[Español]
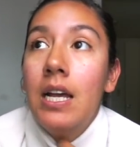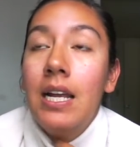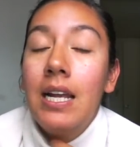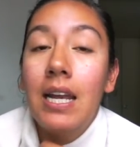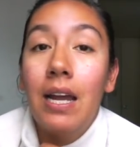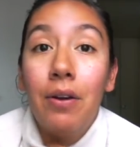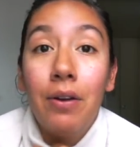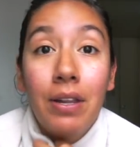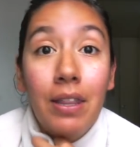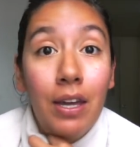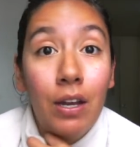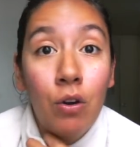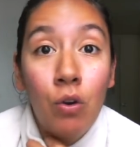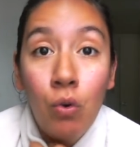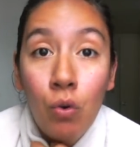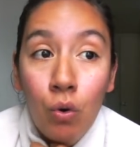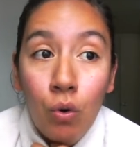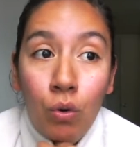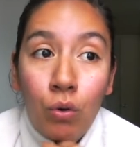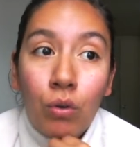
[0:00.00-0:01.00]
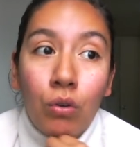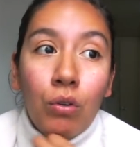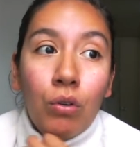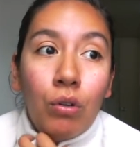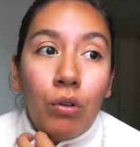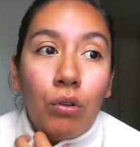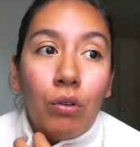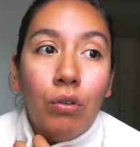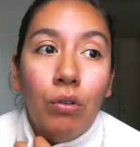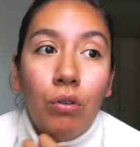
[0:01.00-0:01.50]
La verdad, no,
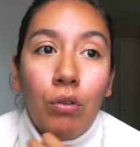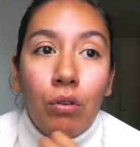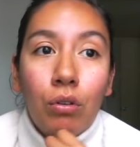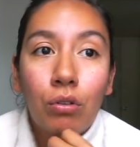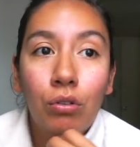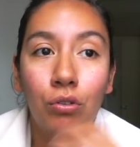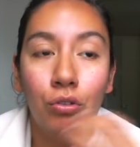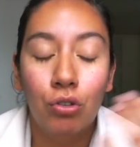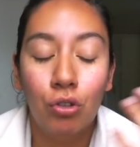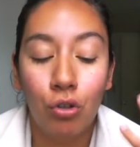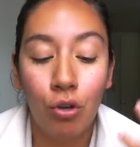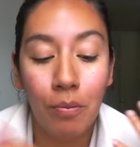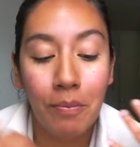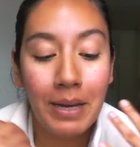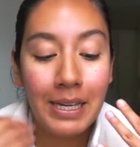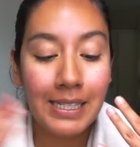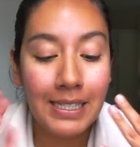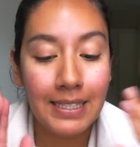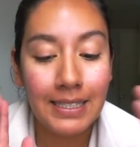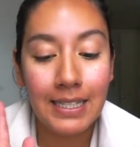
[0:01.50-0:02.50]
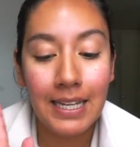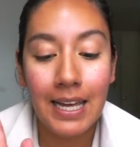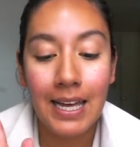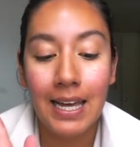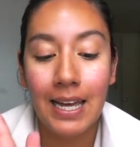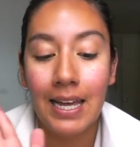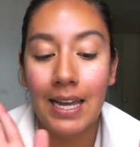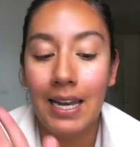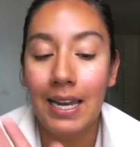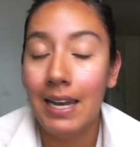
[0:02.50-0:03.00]
no, no, yo nomás
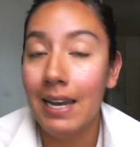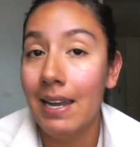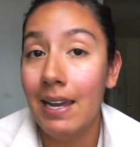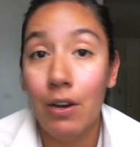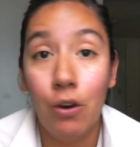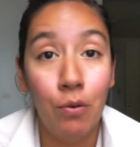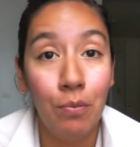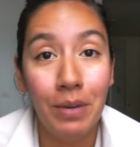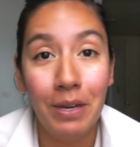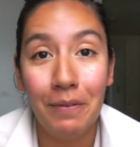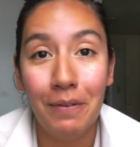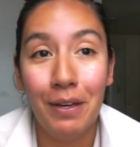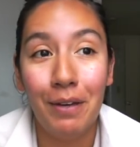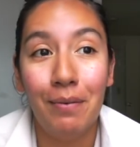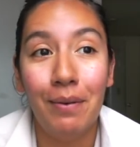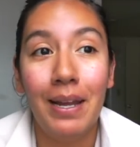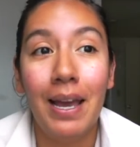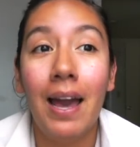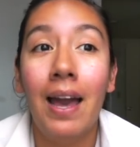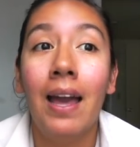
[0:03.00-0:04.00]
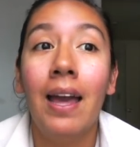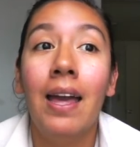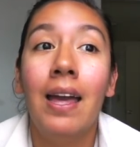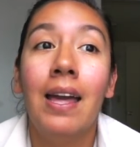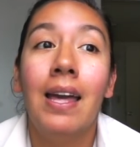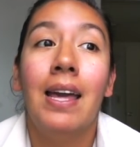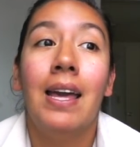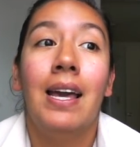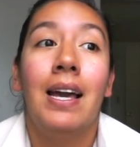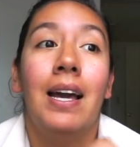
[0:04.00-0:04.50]
leo mi Biblia,
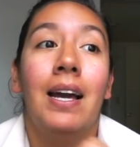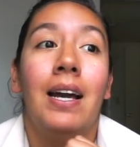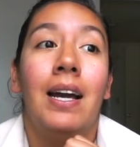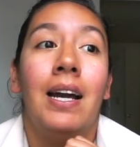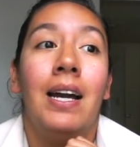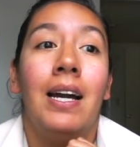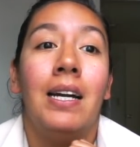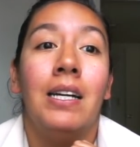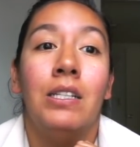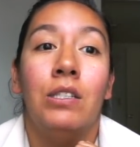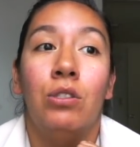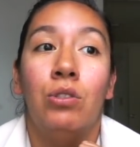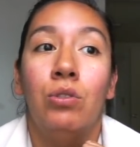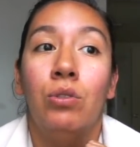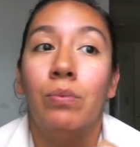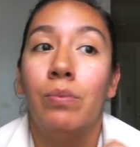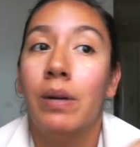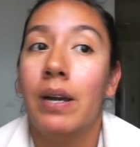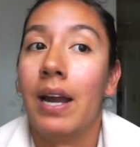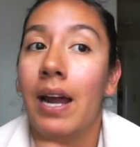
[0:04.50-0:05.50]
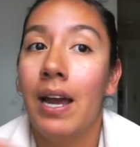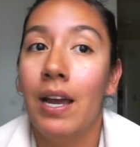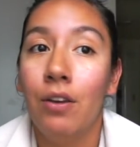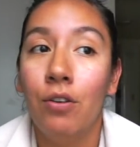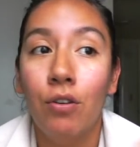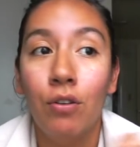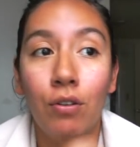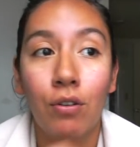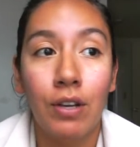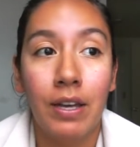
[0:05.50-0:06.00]
a ah,
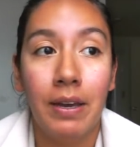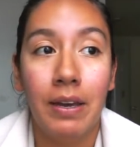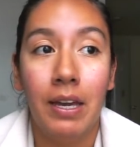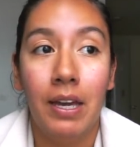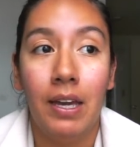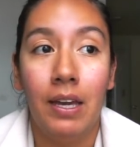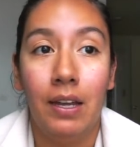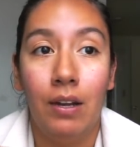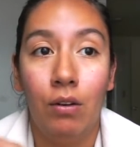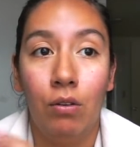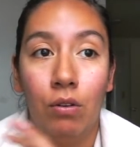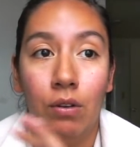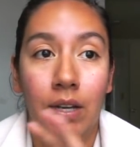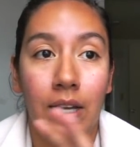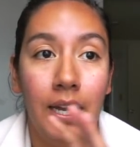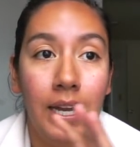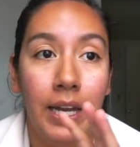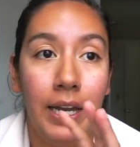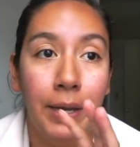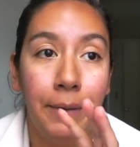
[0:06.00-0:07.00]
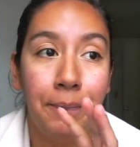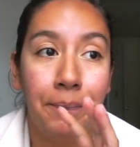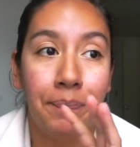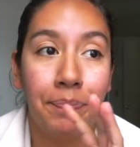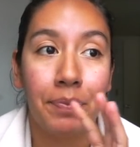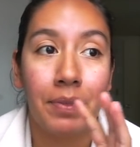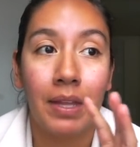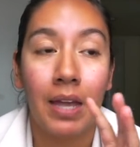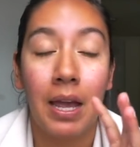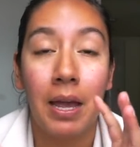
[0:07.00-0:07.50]
subrayo lo que, lo que
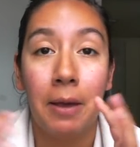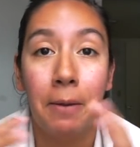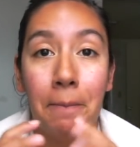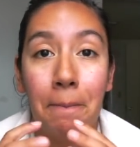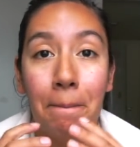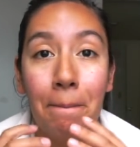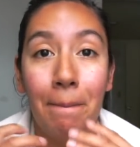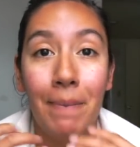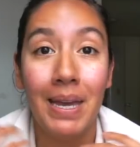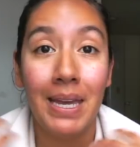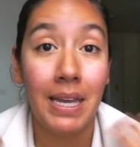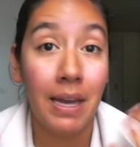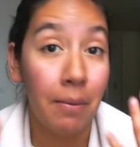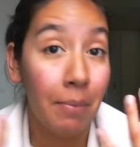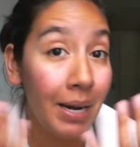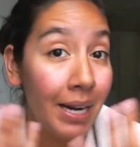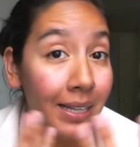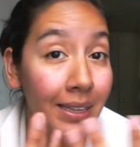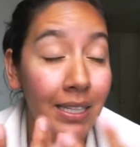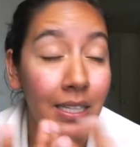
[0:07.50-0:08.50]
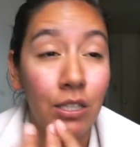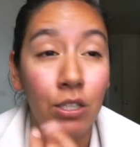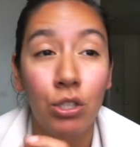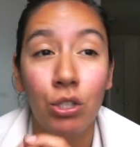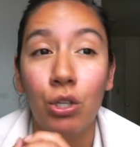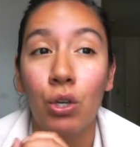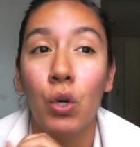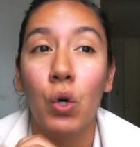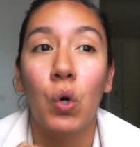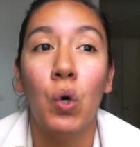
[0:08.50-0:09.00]
me llama la
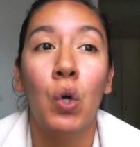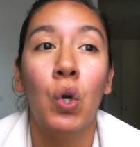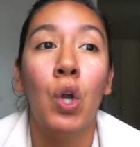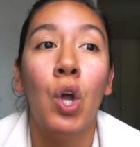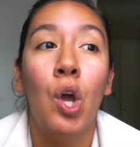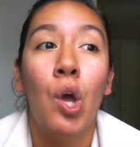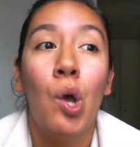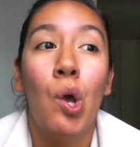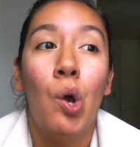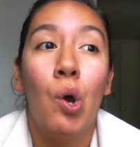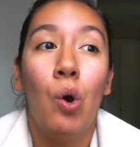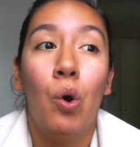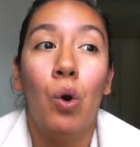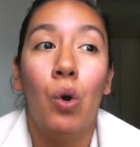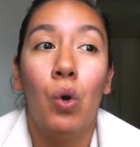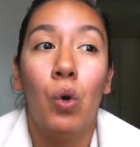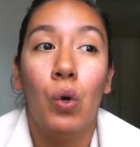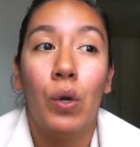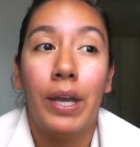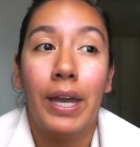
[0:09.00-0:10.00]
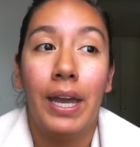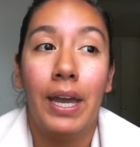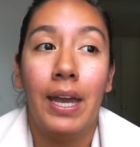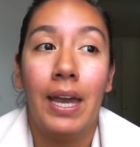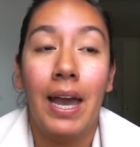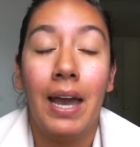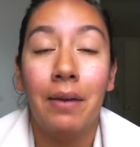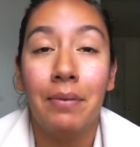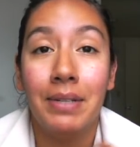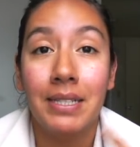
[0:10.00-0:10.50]
atención o lo que
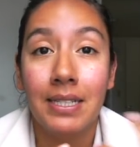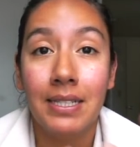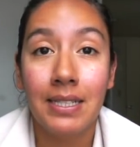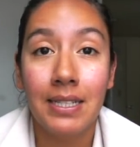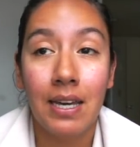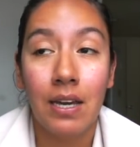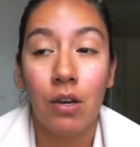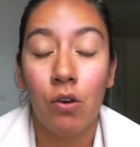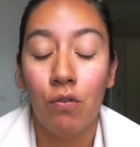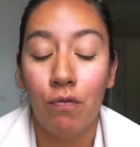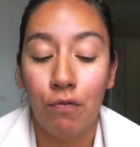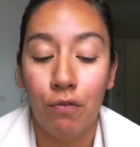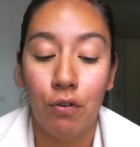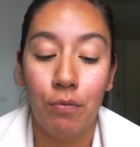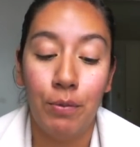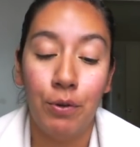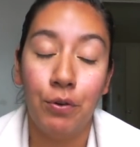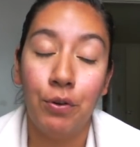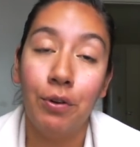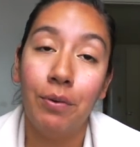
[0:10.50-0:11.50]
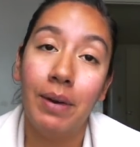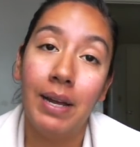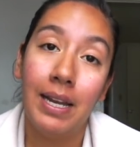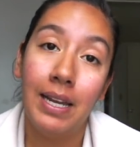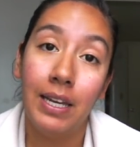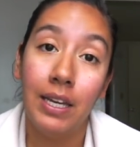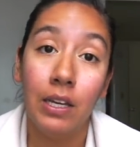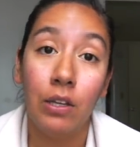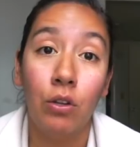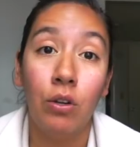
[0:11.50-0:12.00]
hay veces que conforme uno va
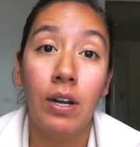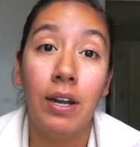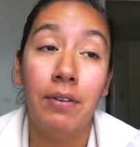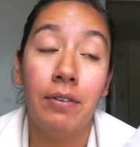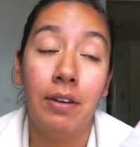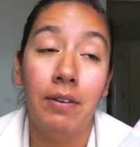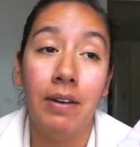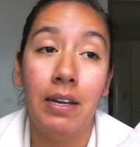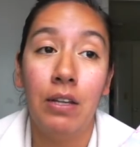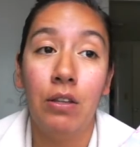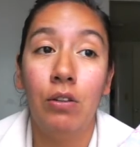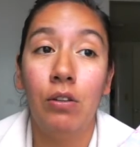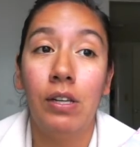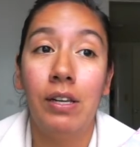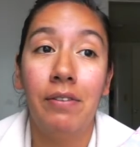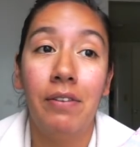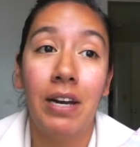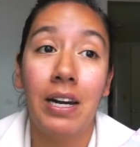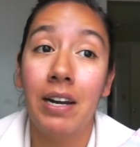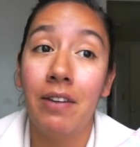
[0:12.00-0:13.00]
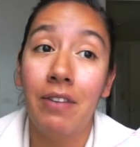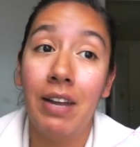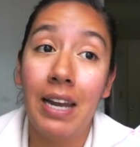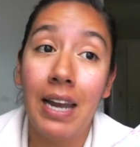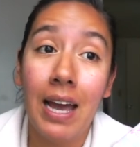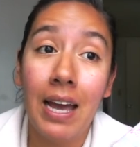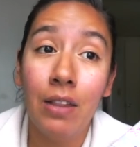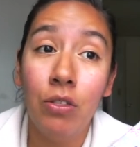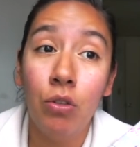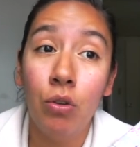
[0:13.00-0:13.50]
leyendo la Biblia, Dios le va
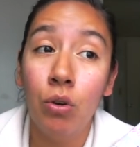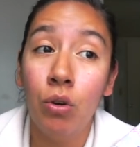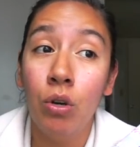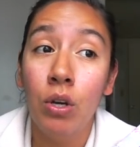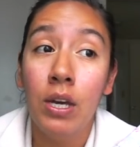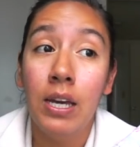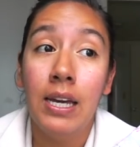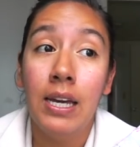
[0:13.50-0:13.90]
revelando